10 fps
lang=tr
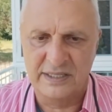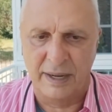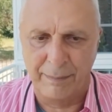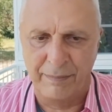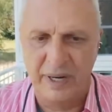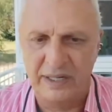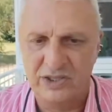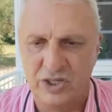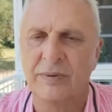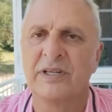yapma
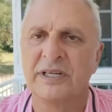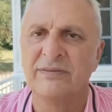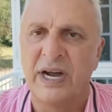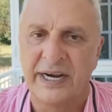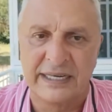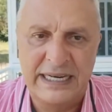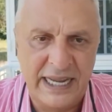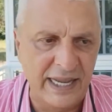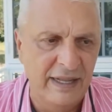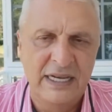çabaları var.
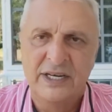Niye?